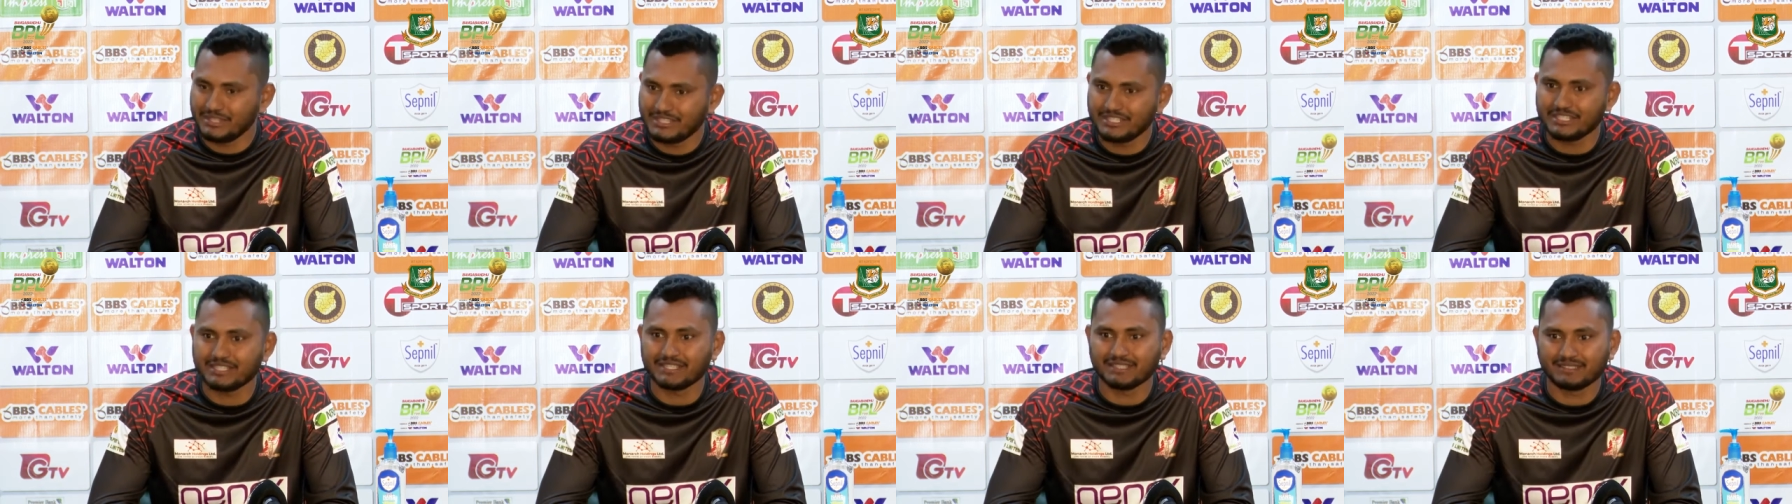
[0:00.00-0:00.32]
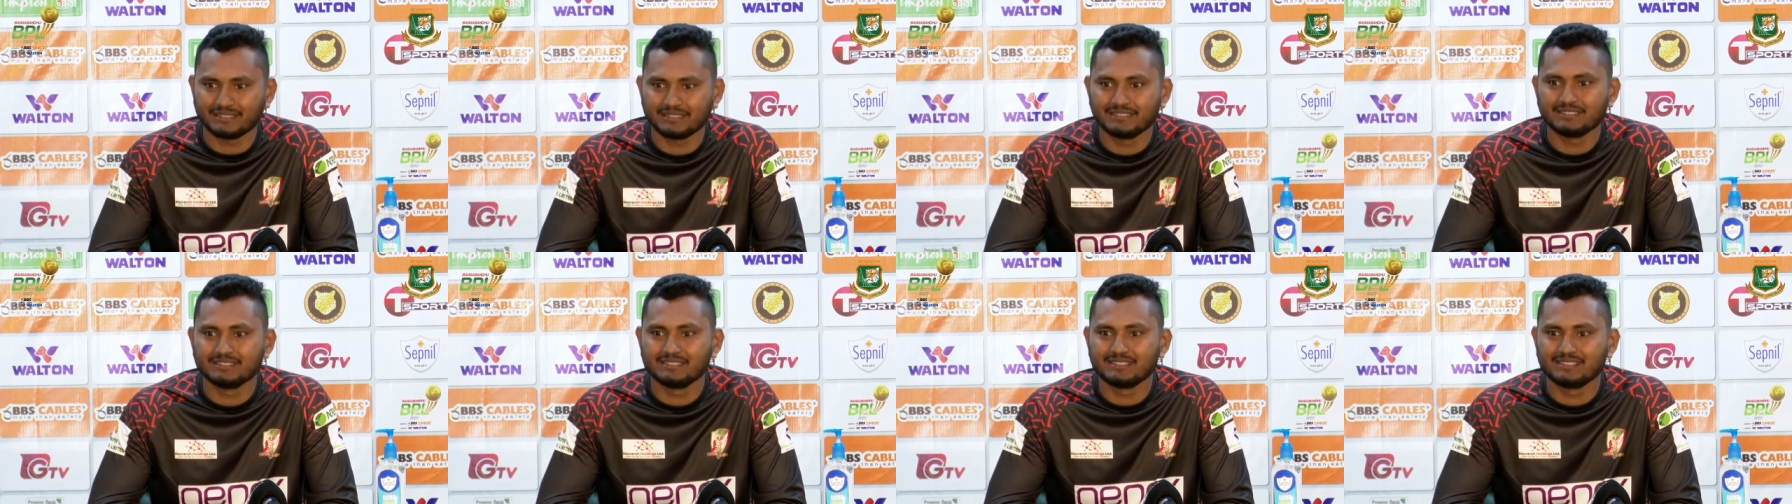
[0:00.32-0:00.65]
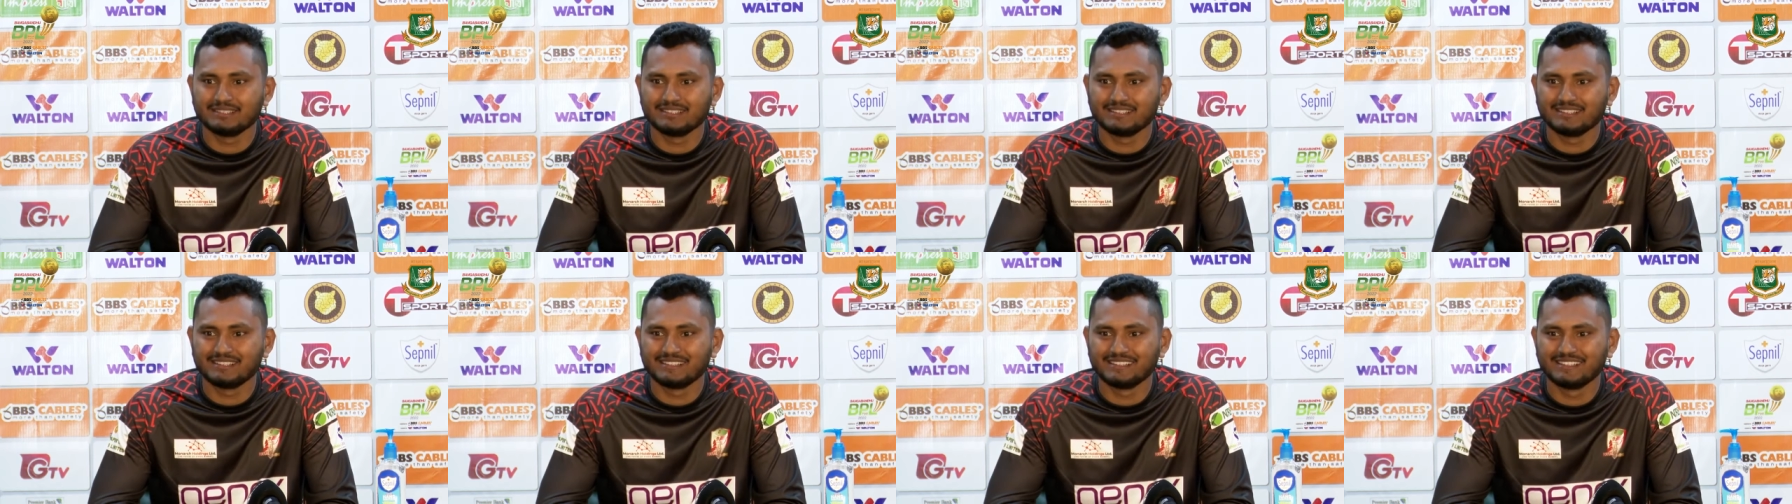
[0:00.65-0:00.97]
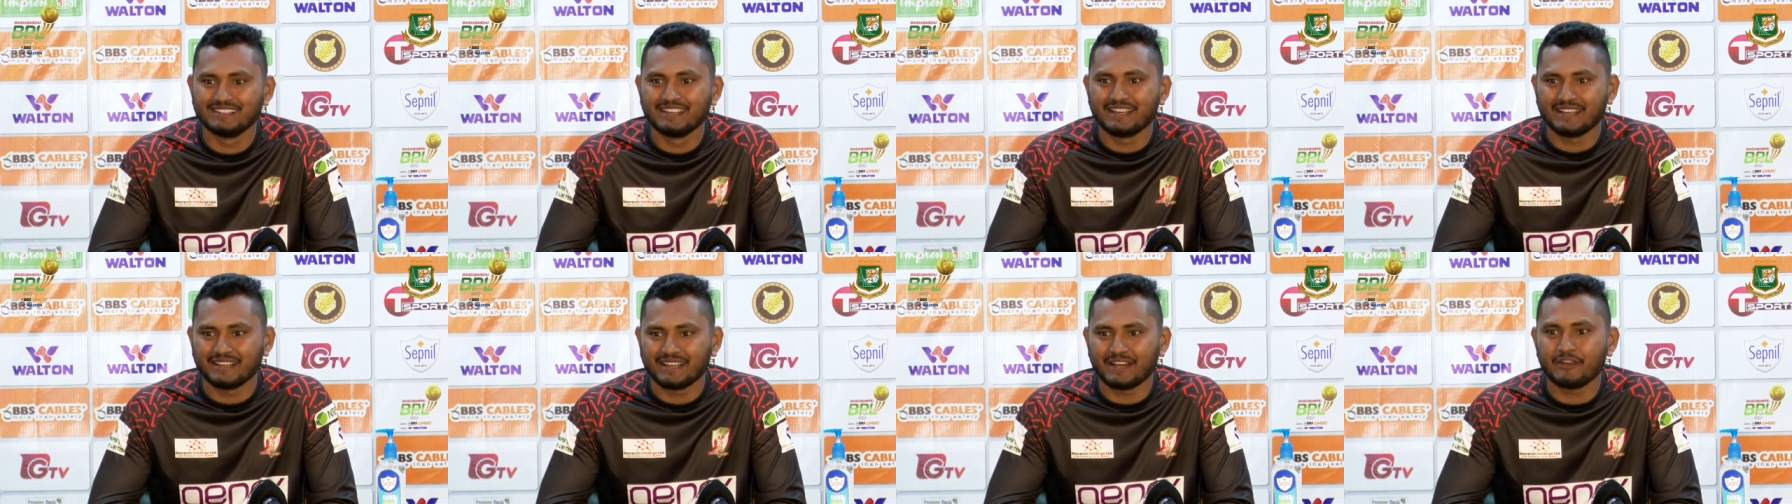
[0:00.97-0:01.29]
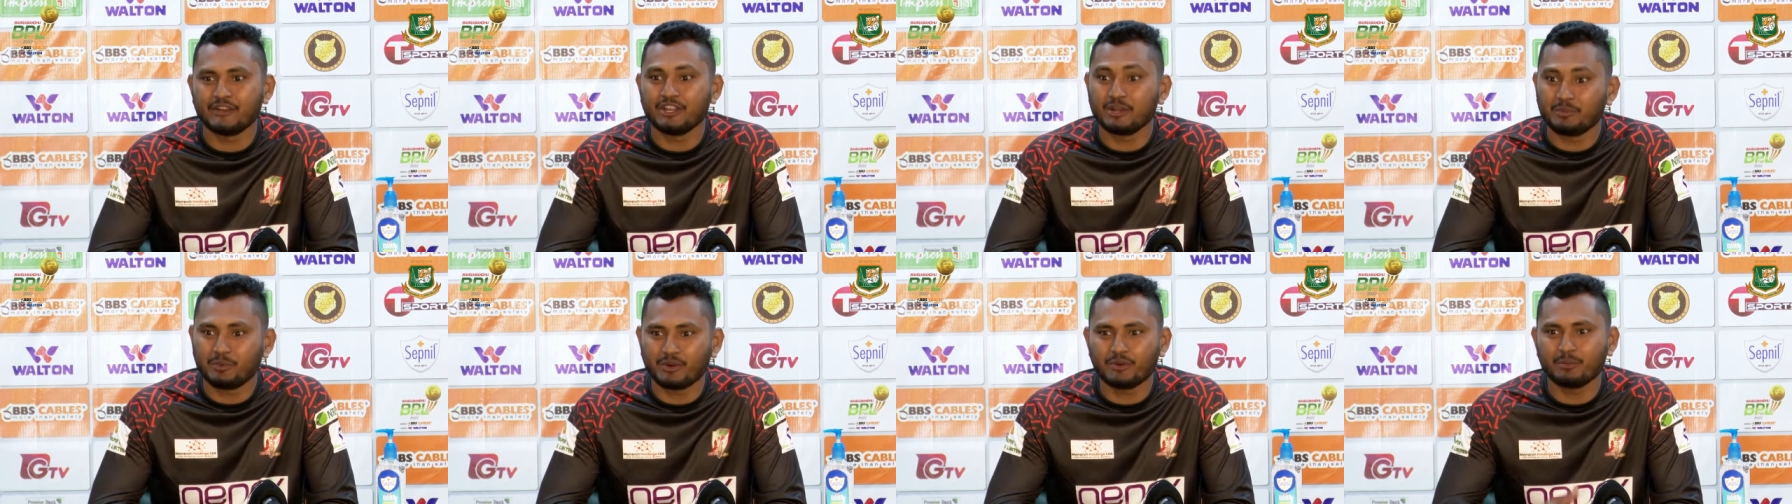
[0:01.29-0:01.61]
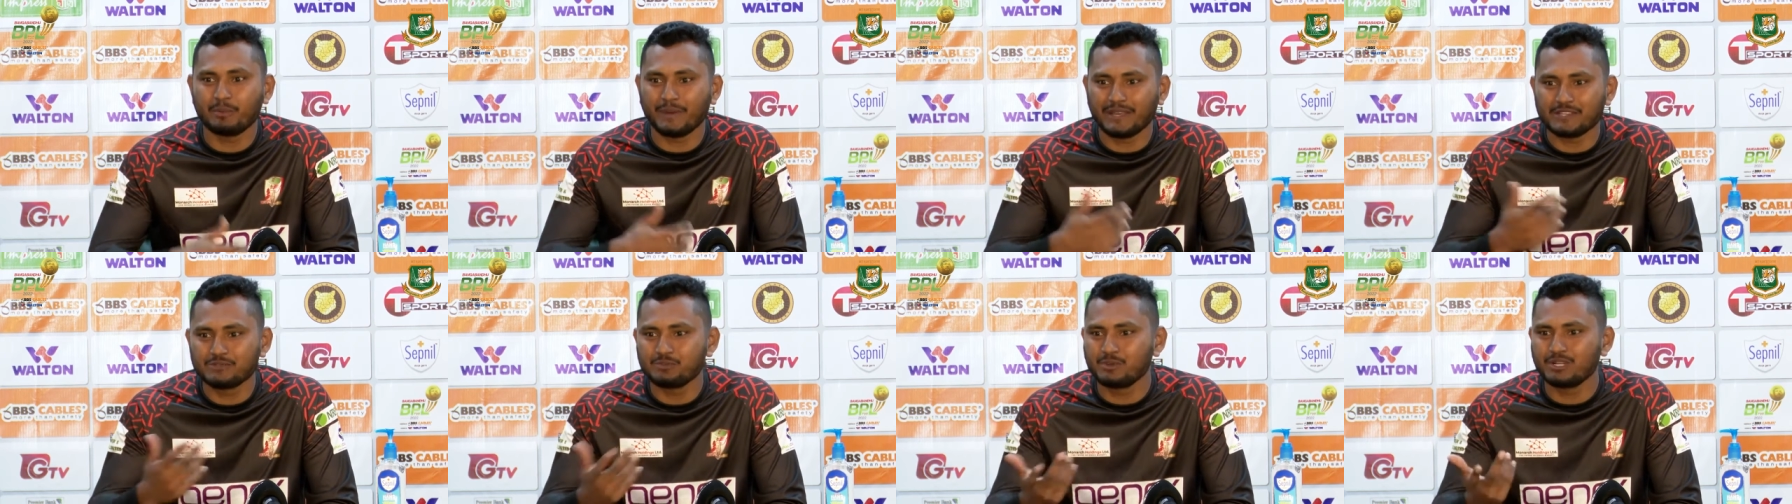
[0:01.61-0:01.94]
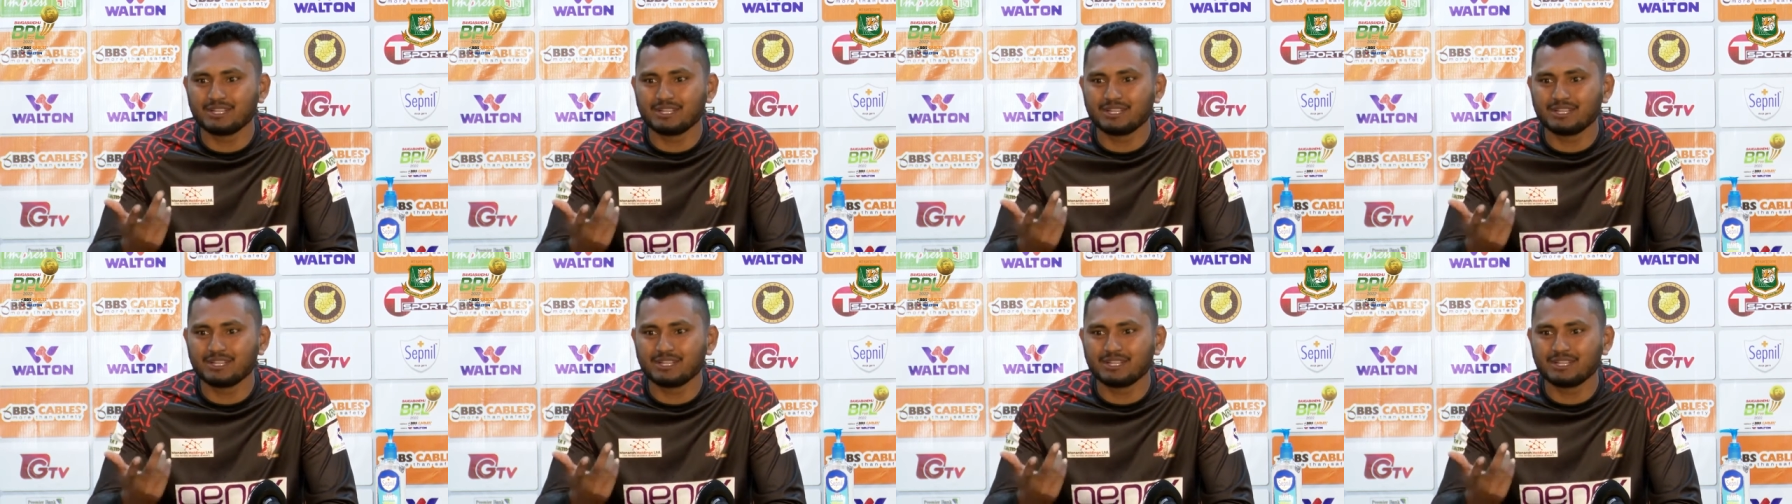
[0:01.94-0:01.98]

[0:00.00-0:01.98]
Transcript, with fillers: জি কারণ এরপর পেস